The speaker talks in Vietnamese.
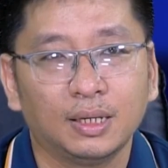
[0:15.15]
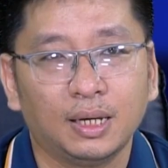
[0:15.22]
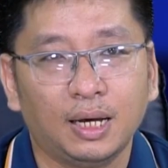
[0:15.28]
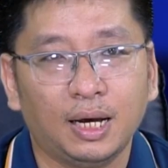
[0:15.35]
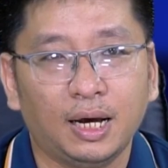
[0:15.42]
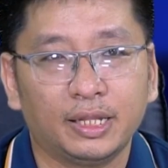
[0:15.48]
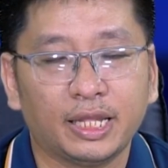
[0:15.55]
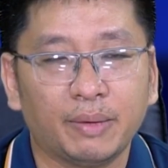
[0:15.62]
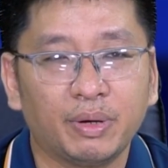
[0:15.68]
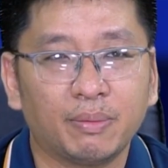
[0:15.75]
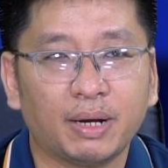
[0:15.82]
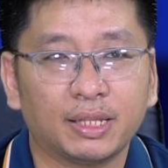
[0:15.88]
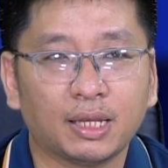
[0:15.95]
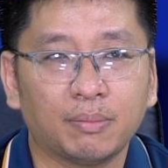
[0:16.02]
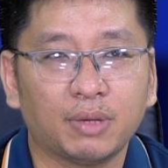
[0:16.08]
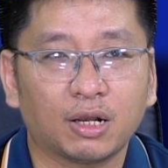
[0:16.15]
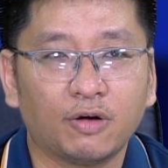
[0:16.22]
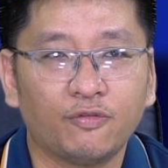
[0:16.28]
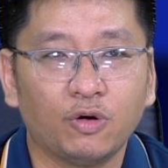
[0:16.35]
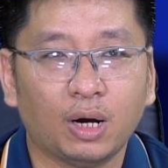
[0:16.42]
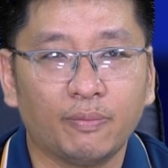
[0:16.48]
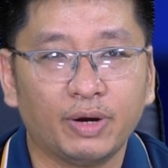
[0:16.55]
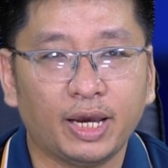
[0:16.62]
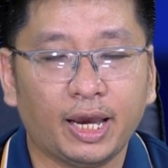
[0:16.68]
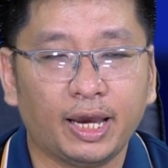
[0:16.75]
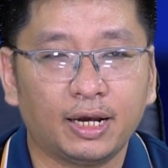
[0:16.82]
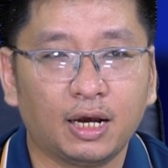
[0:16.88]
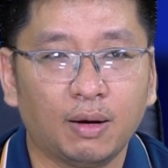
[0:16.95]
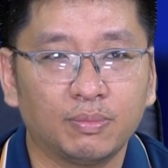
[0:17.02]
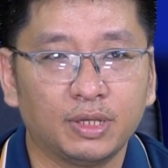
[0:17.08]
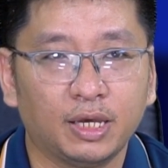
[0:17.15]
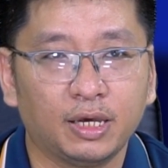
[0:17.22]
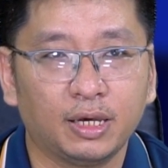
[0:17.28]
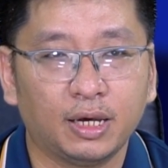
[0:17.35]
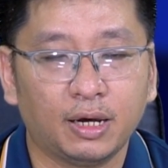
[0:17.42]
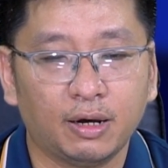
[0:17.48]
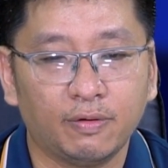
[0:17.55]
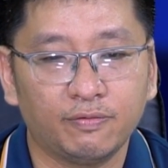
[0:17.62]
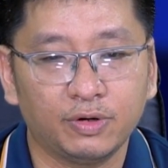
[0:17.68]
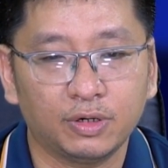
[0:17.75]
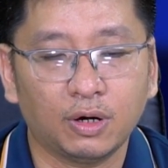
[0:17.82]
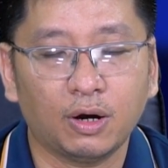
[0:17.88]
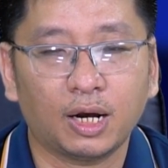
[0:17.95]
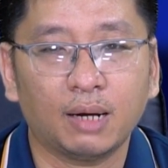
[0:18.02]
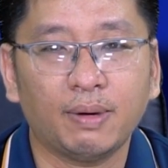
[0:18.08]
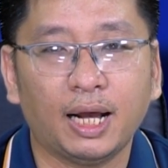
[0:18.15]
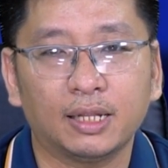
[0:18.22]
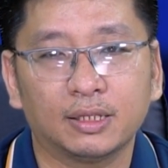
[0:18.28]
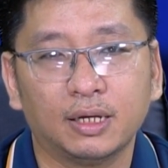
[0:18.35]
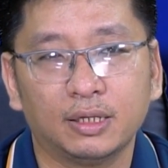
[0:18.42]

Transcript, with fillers: À, để biết bản thân mình có phù hợp với a i hay không thì à, vừa rồi các bạn,